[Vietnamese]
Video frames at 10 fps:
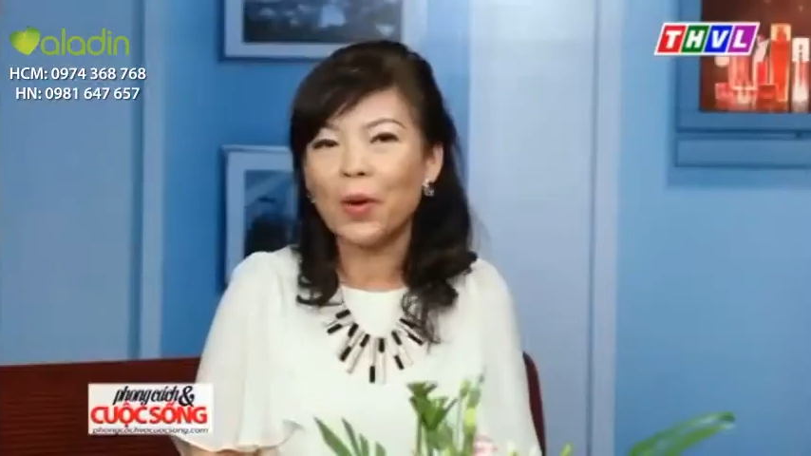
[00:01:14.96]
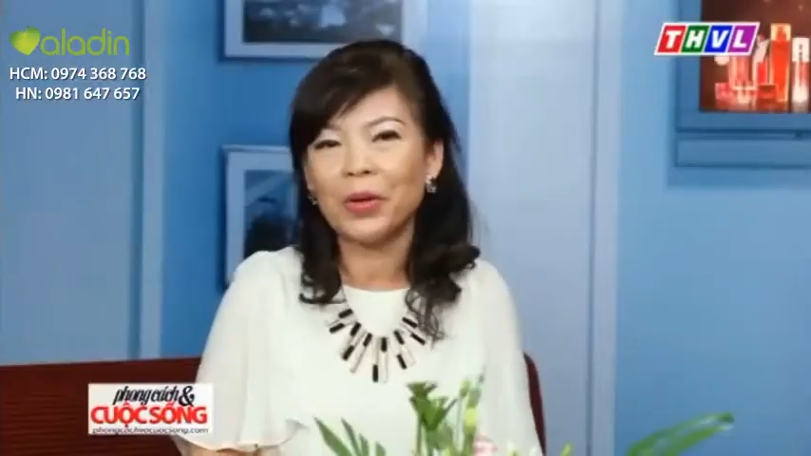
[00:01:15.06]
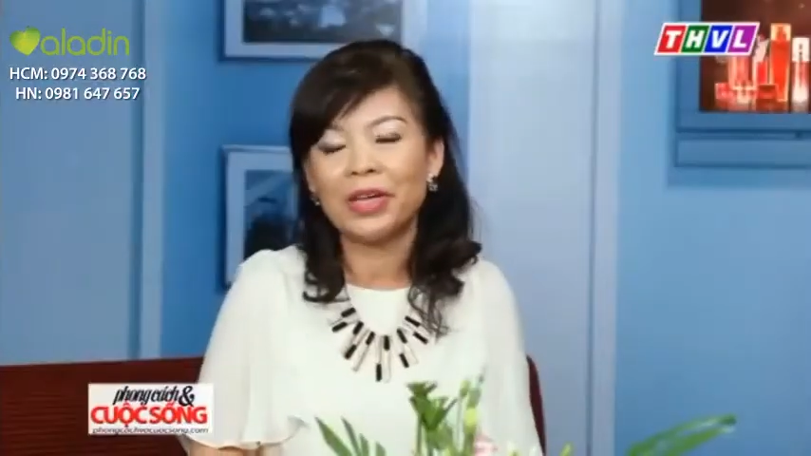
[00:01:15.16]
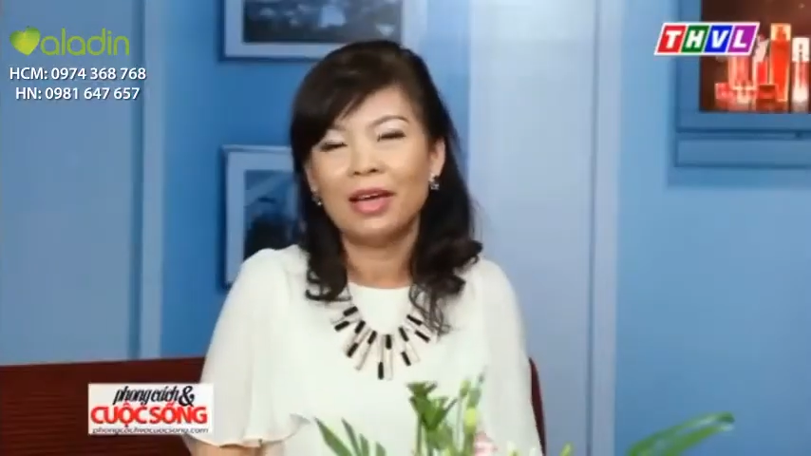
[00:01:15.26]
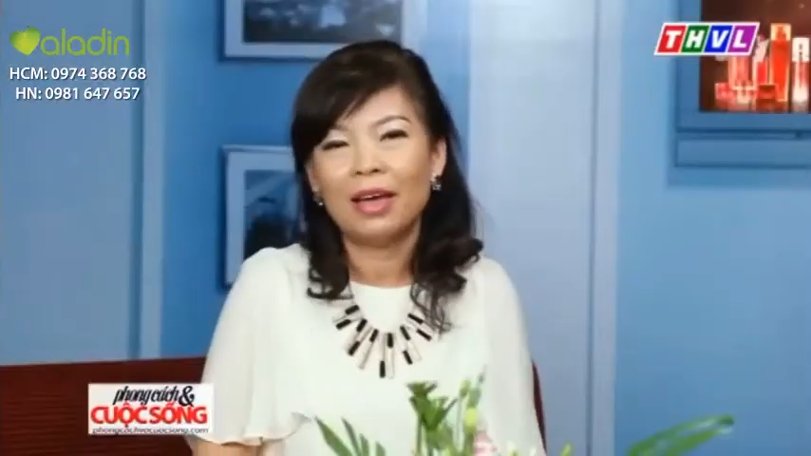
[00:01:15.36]

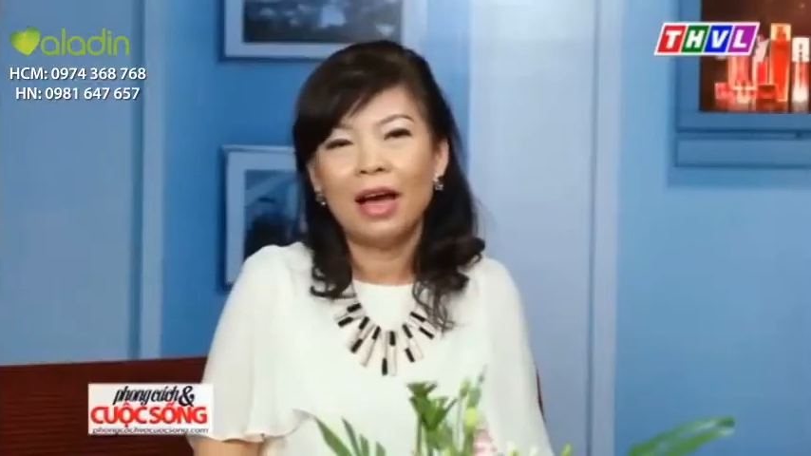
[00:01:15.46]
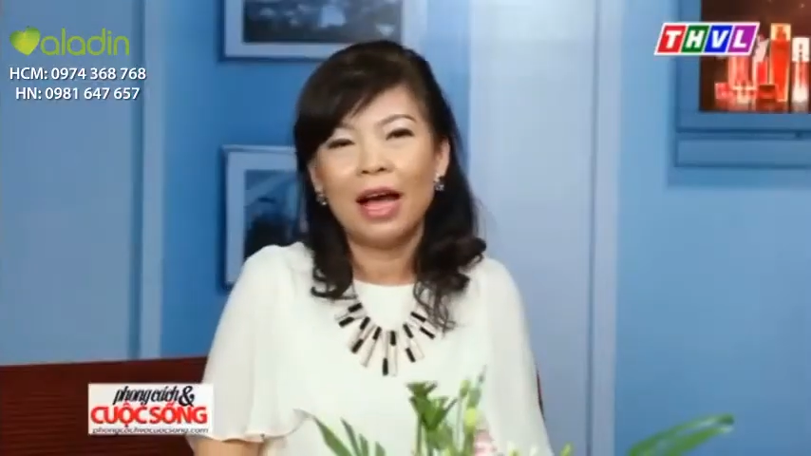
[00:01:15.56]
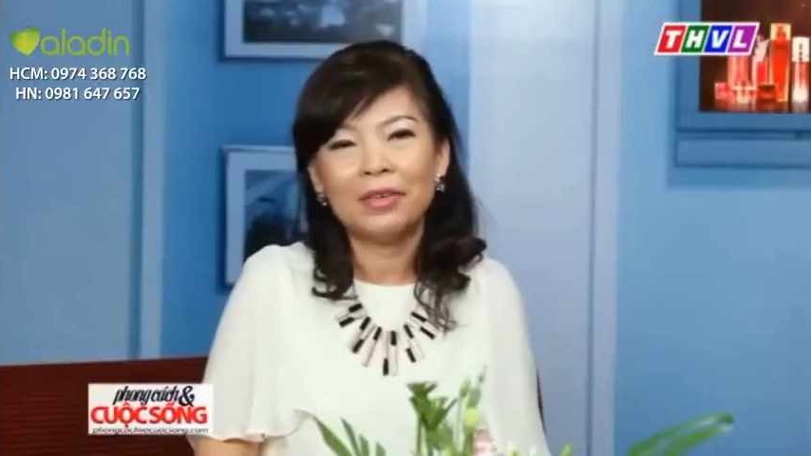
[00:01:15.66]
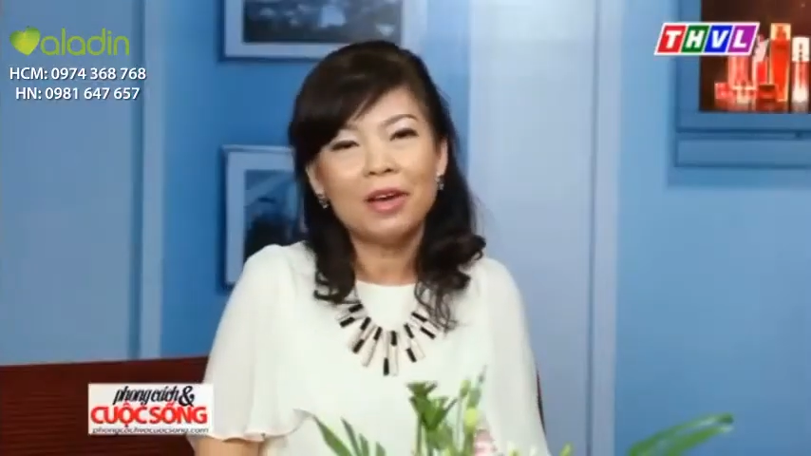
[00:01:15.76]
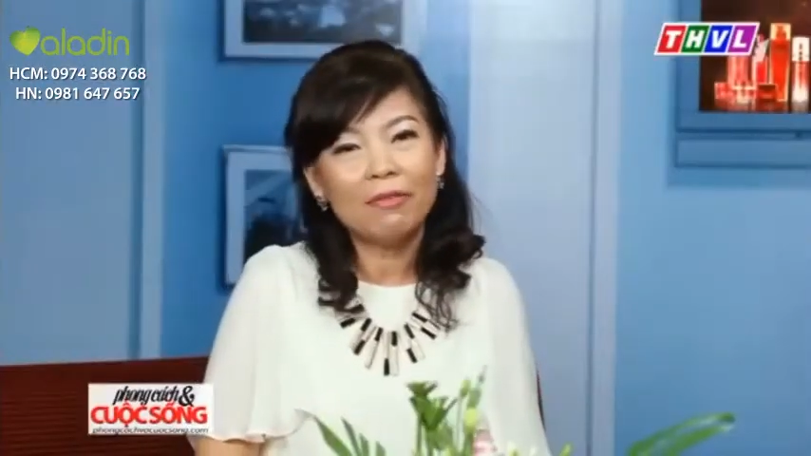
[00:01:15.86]
hội
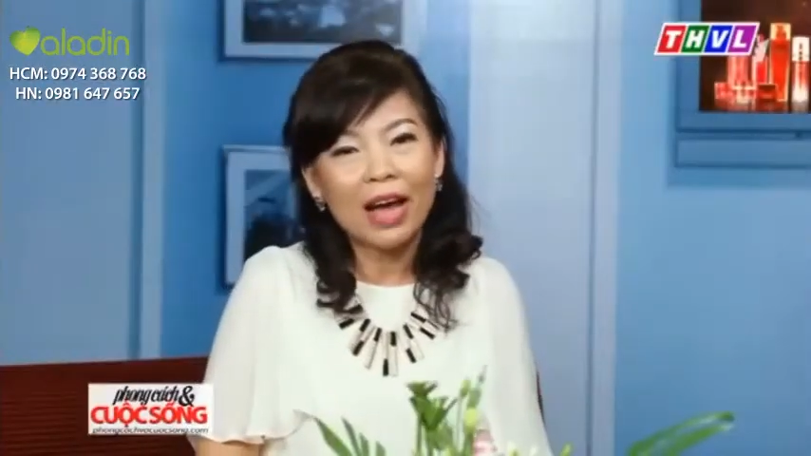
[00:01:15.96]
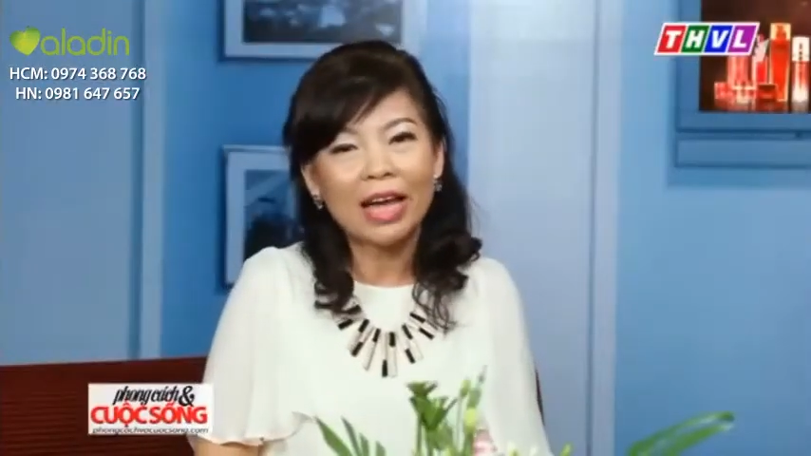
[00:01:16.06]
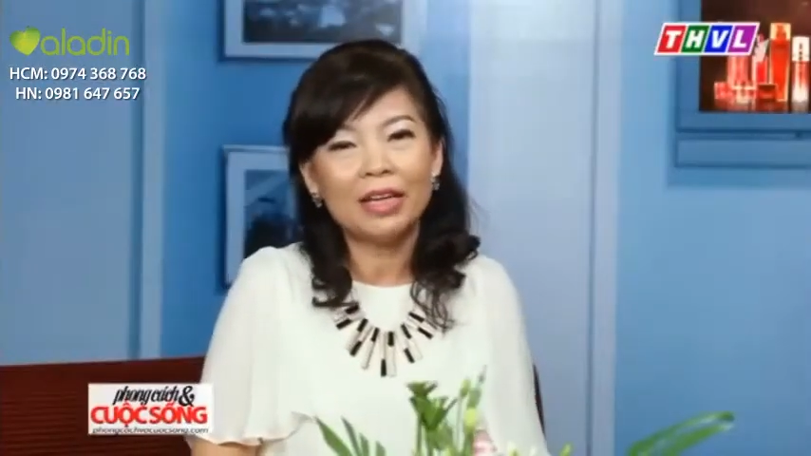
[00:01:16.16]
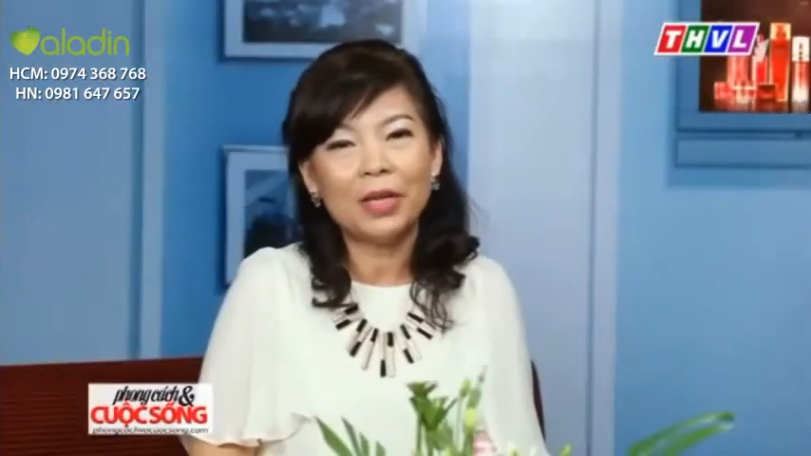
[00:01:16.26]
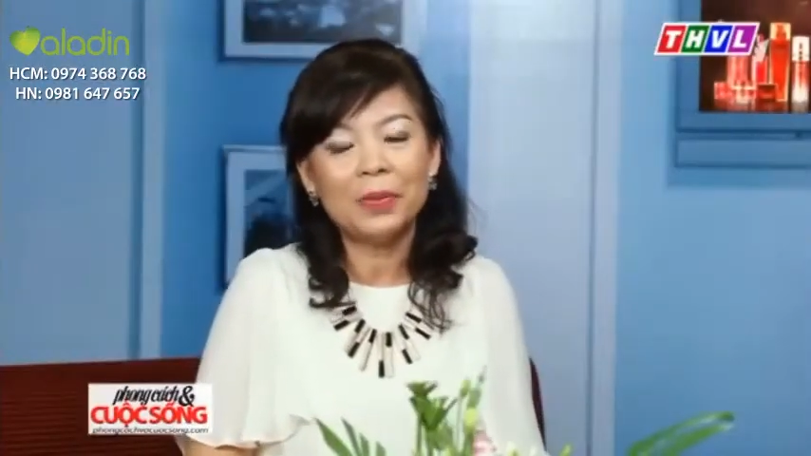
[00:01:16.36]
à, do
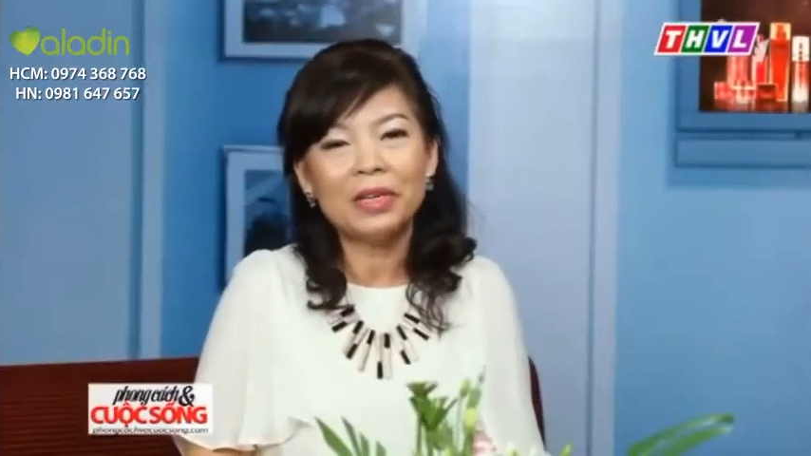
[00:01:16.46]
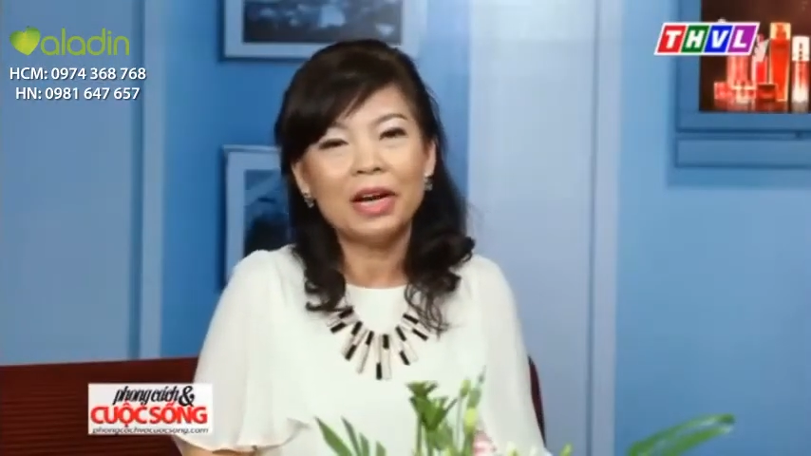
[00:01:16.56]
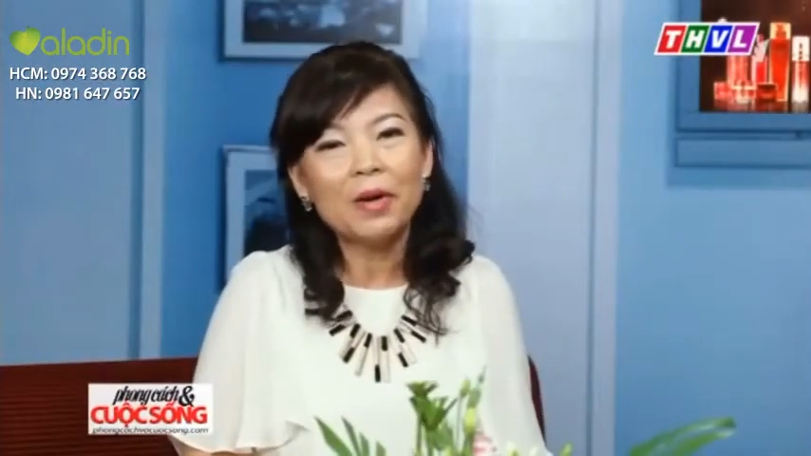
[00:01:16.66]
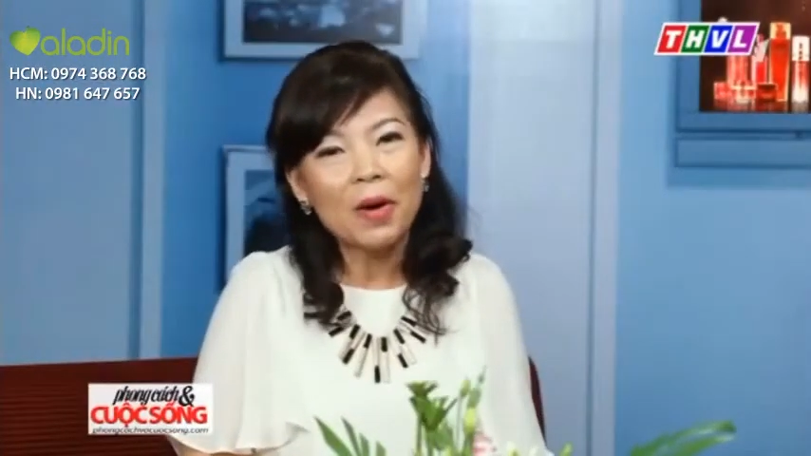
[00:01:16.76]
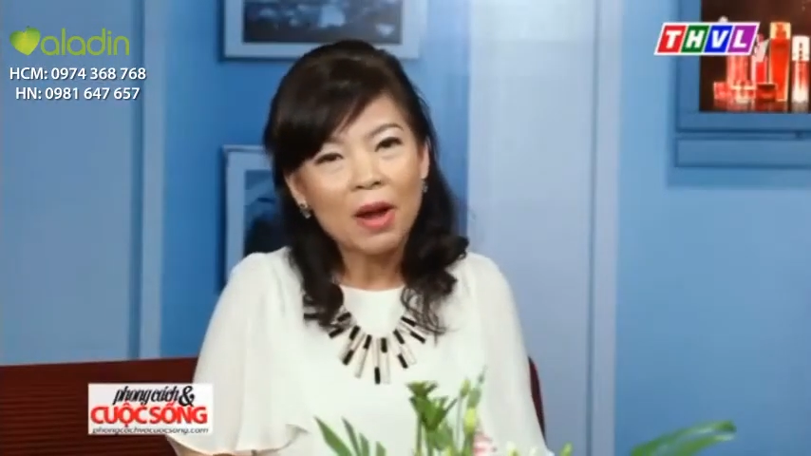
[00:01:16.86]
vậy hiểu được
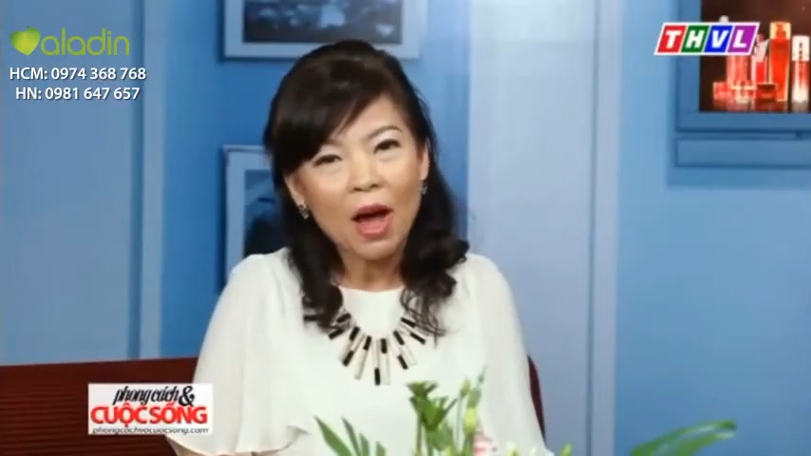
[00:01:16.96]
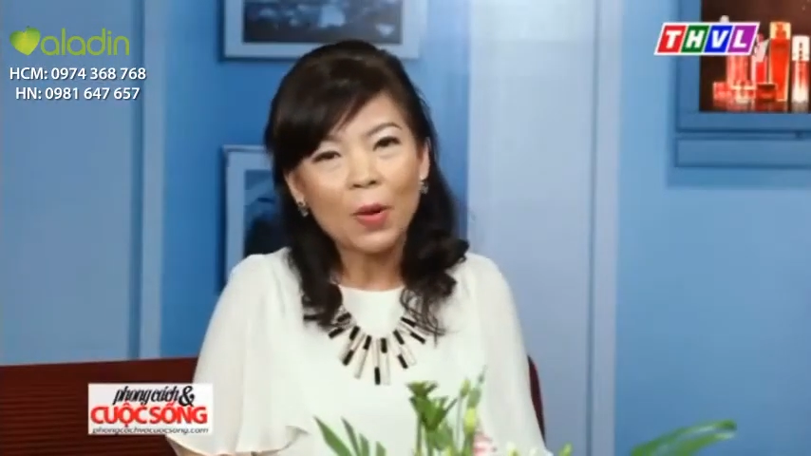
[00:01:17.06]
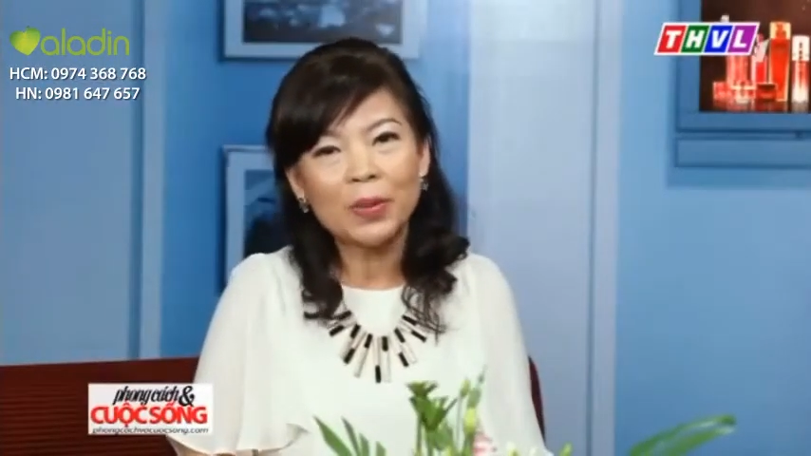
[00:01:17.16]
các nỗi lo